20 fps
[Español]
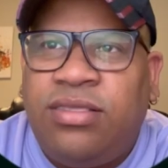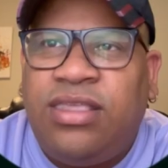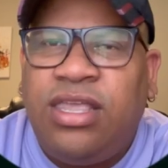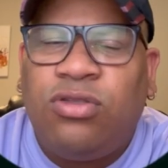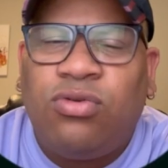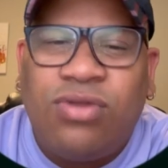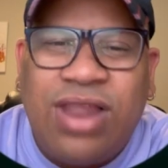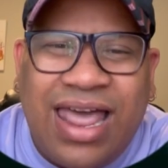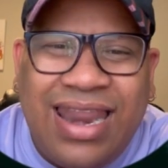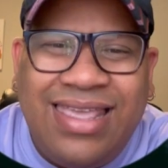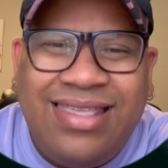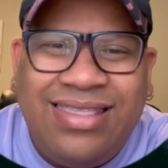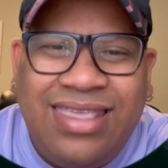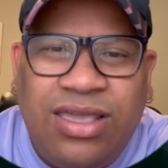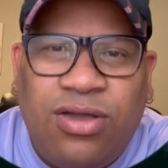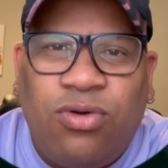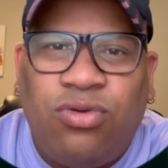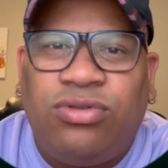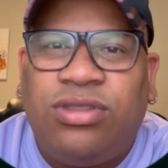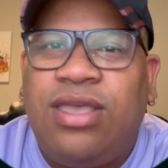titular
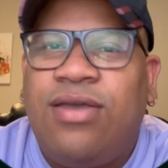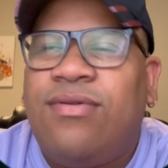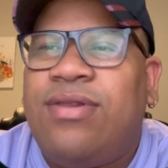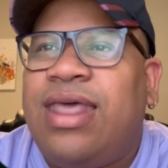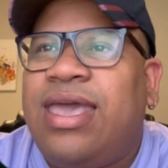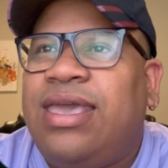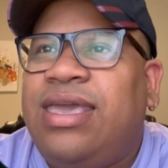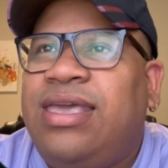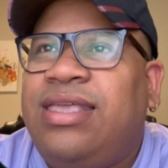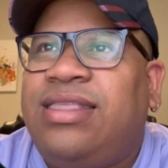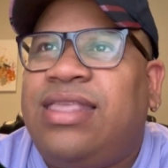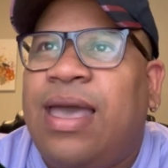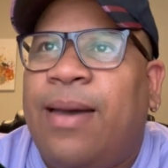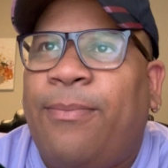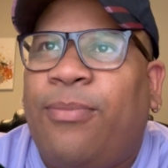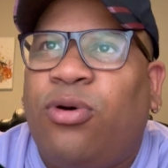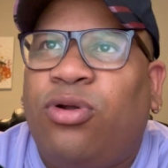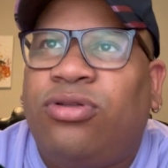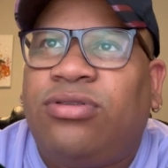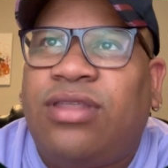indiscutible y te
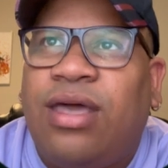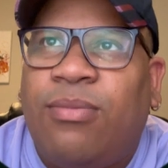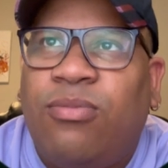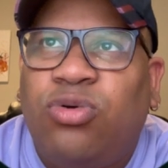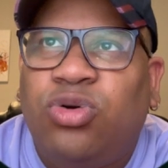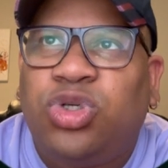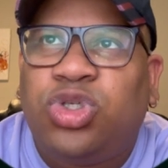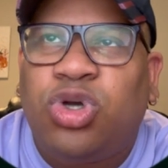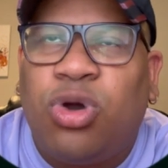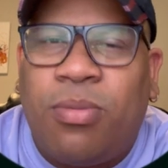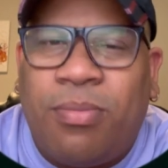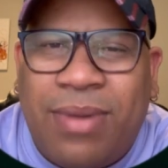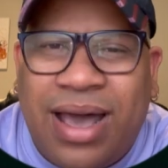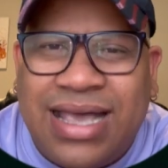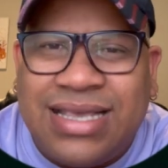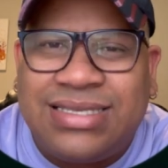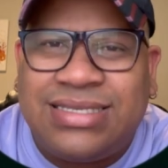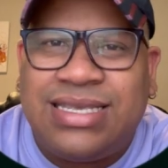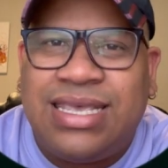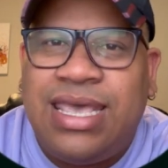aporta mucho
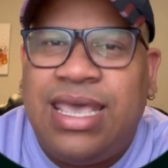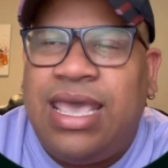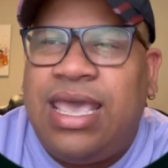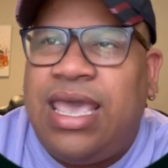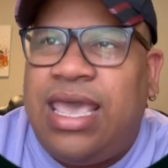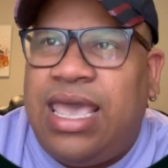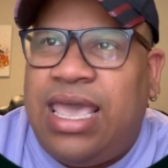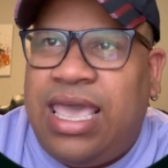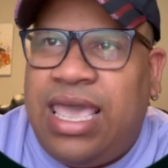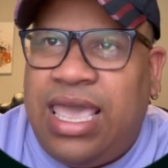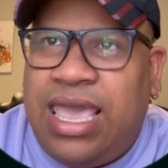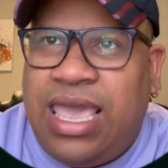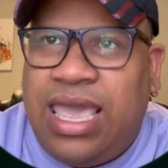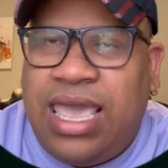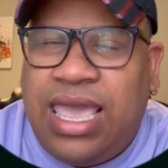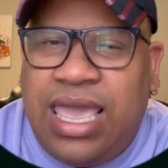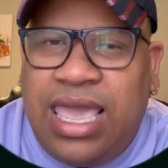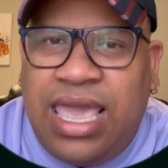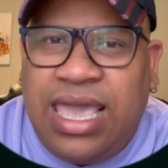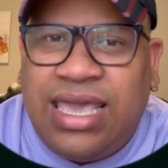más
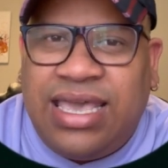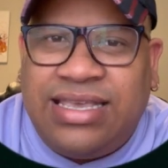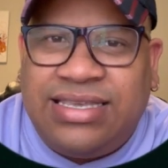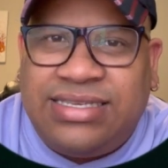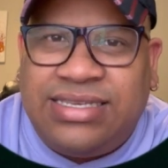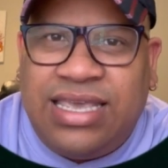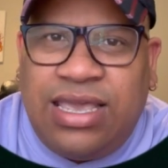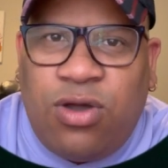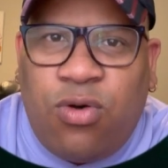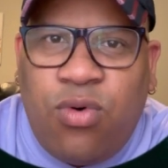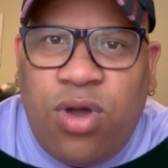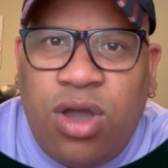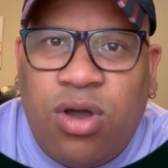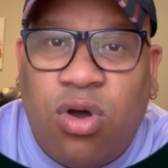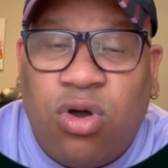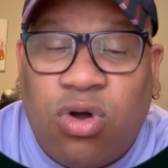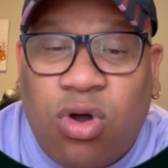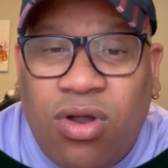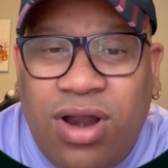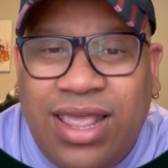eh, en ese
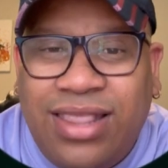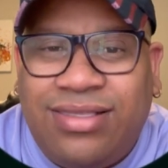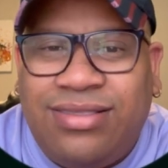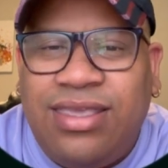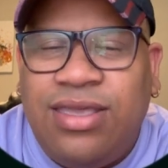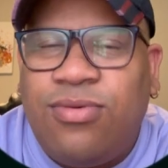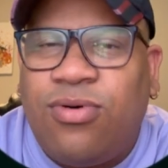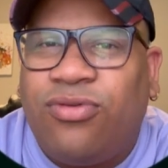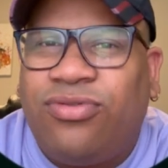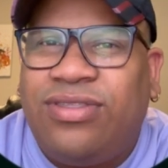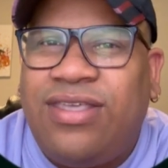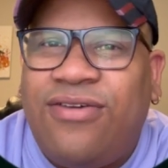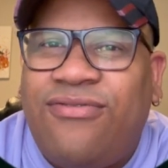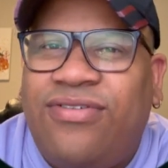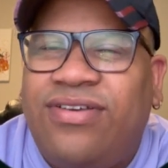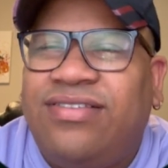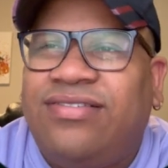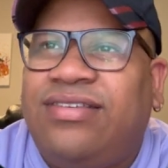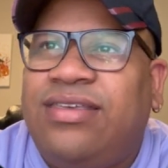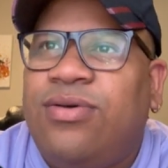juego colectivo
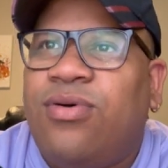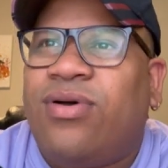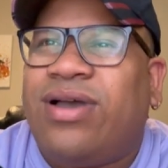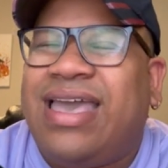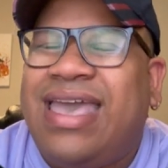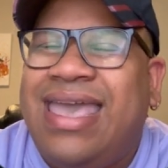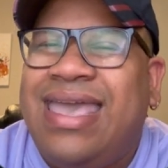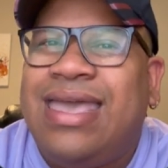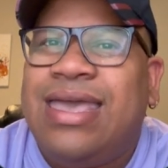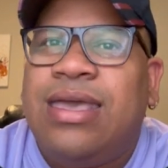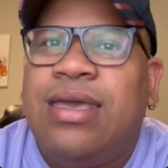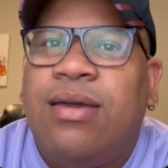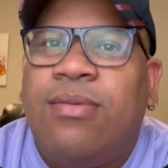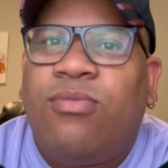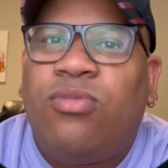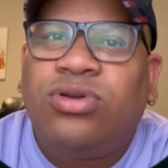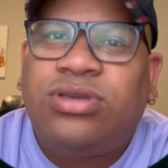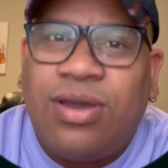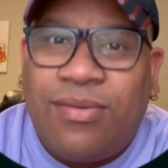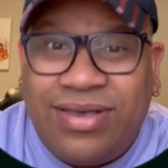defensivo que
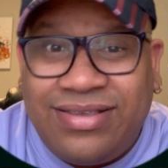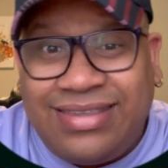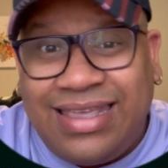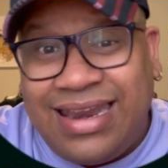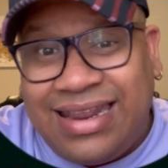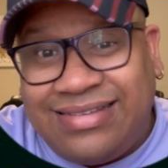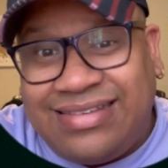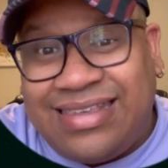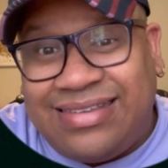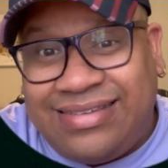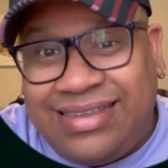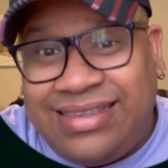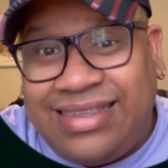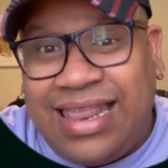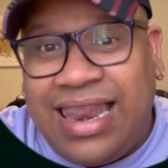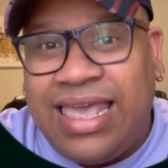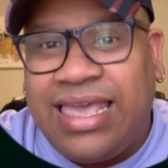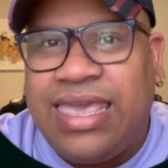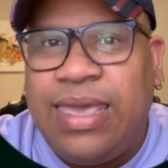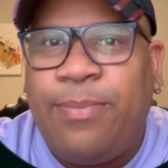muchas veces necesita
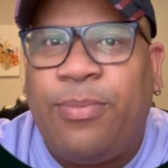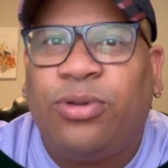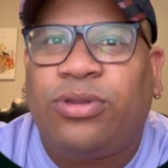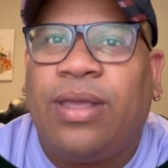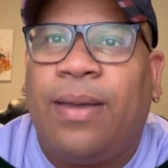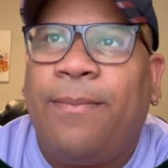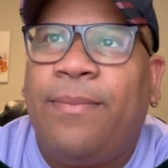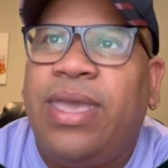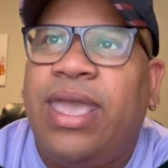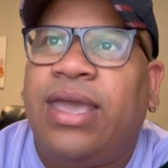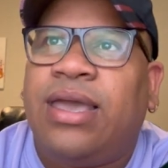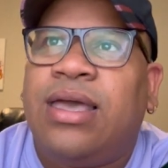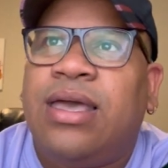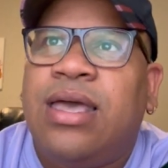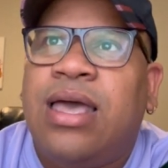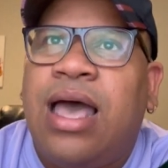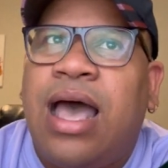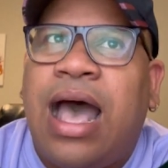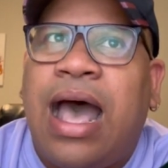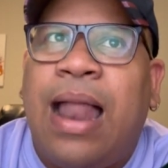el equipo también,
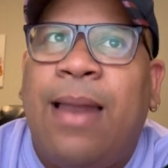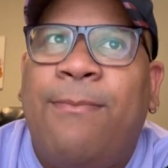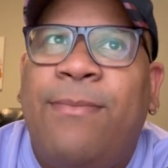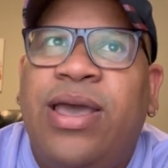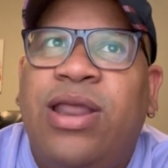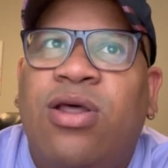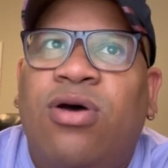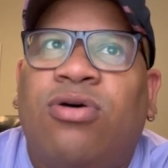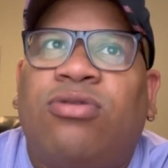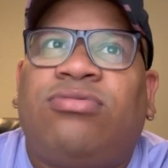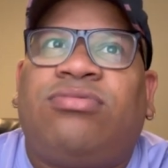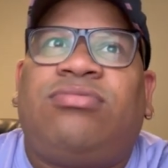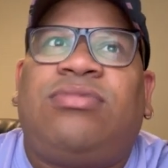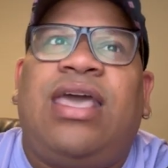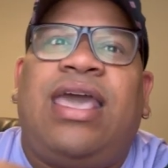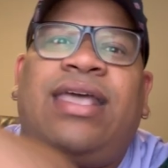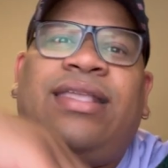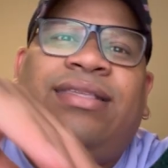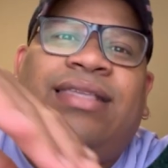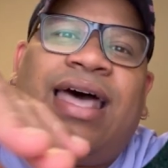al menos
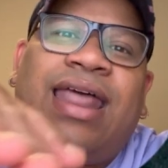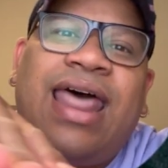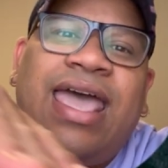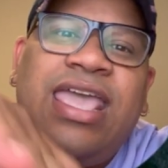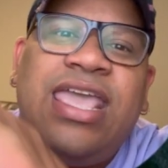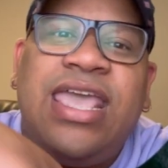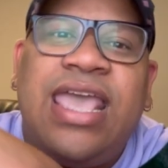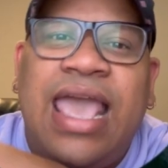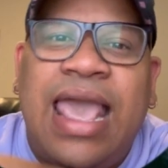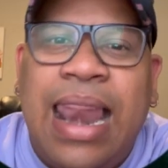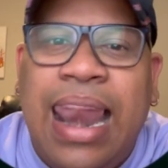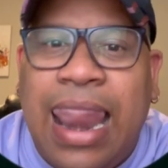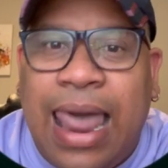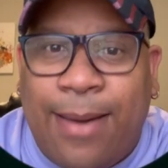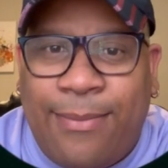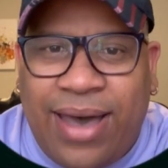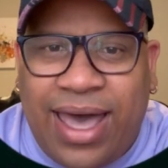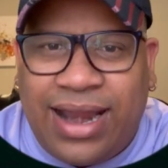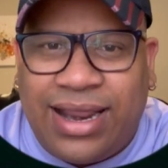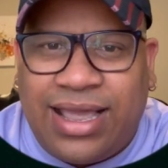estar ahí en
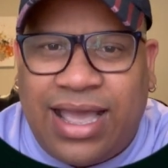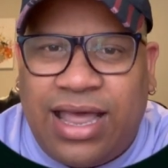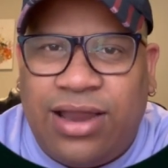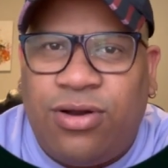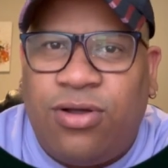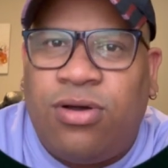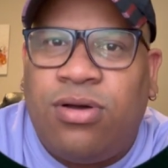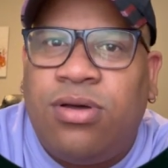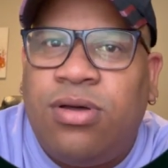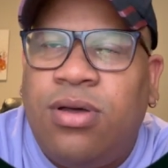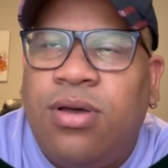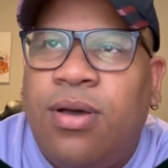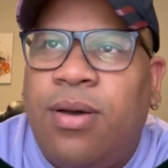la marca, ¿no?